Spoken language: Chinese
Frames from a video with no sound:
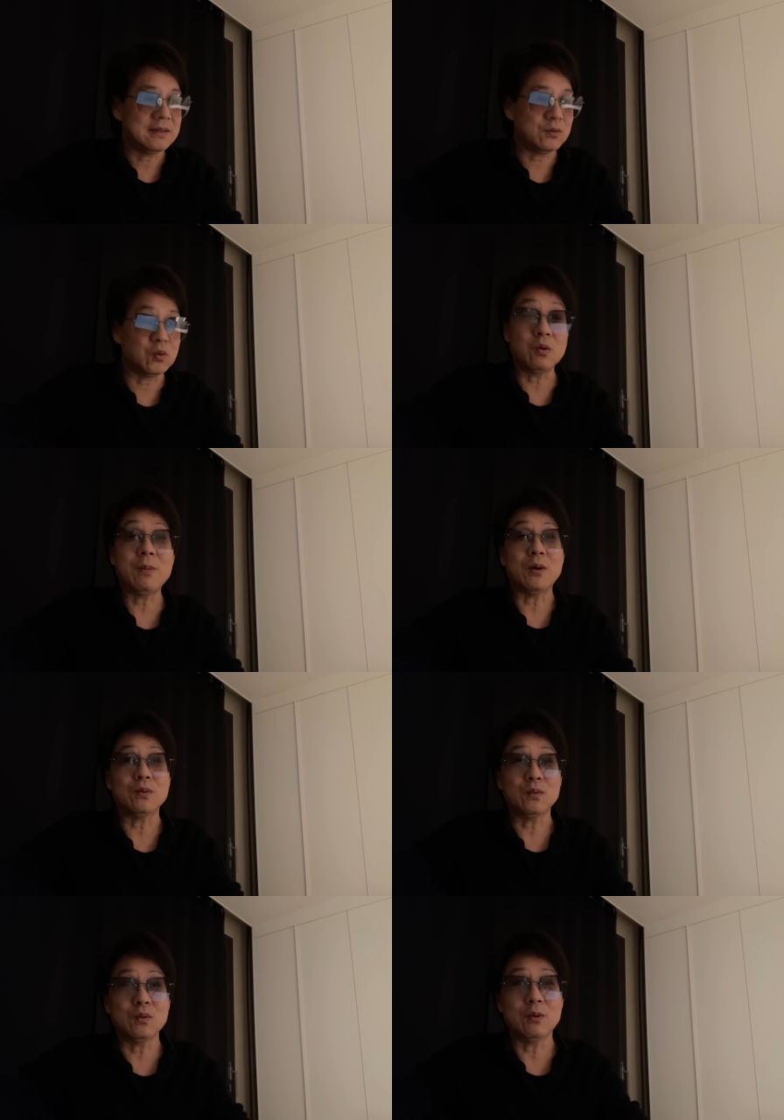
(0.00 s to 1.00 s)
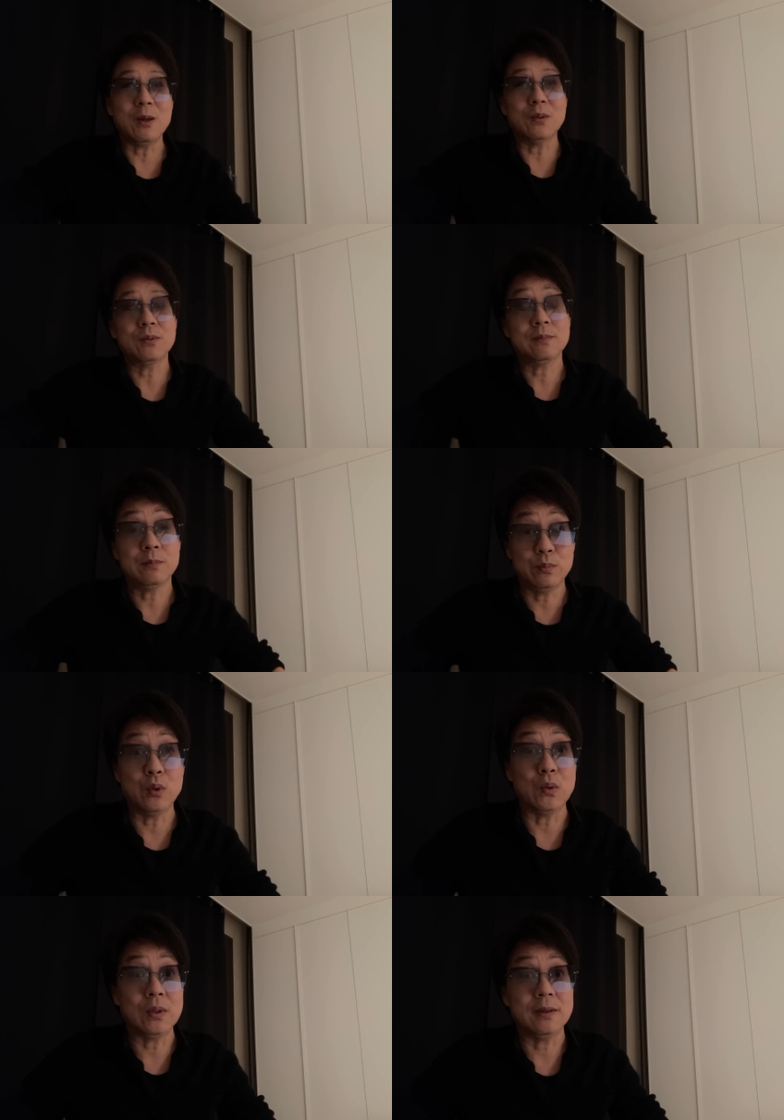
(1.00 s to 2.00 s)
多多保重，多多保重，不
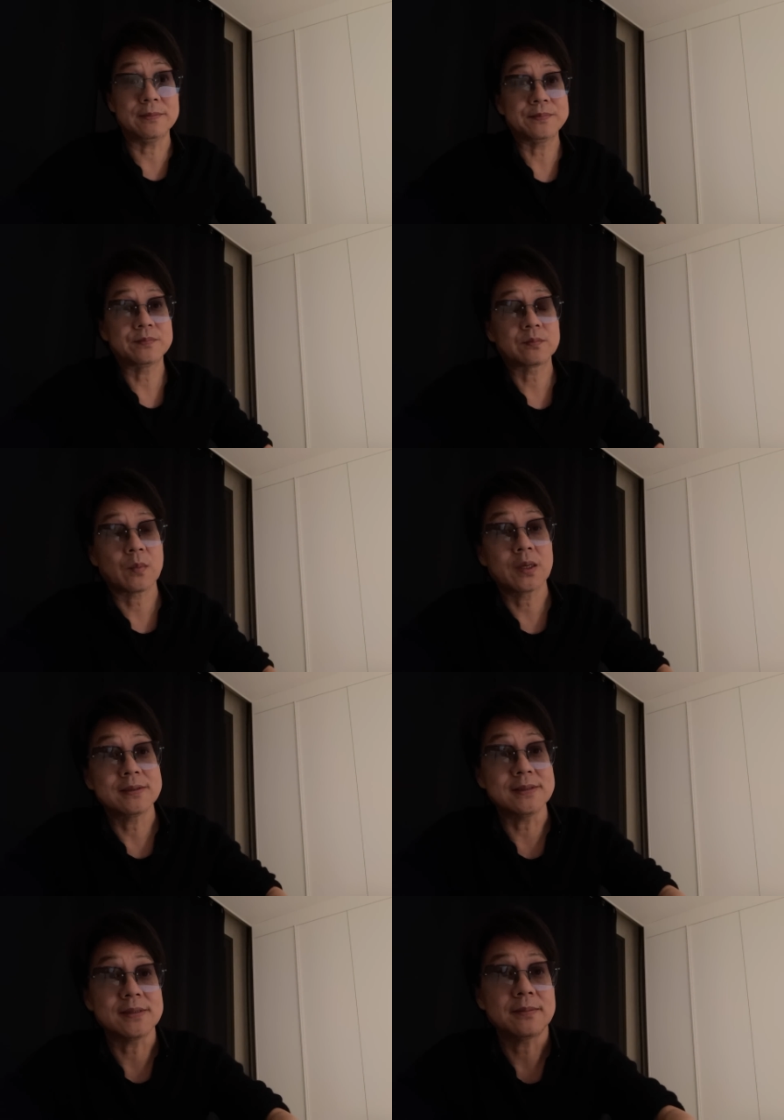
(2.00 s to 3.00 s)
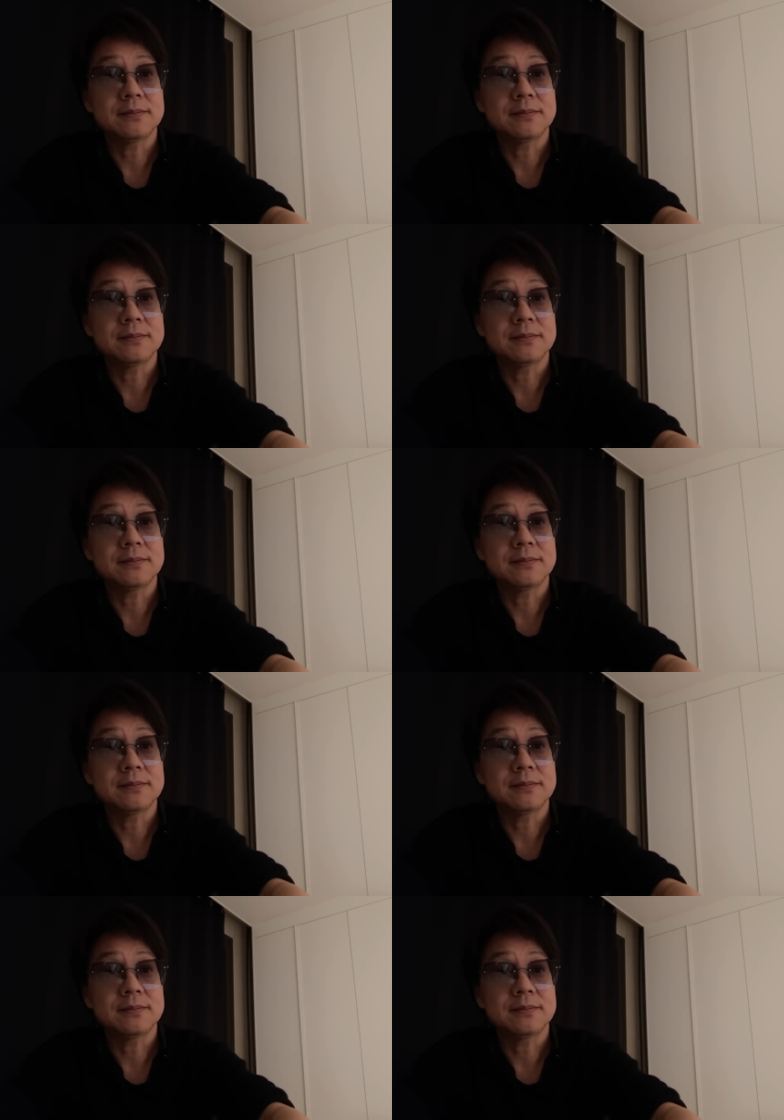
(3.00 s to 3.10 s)
容易，谢谢。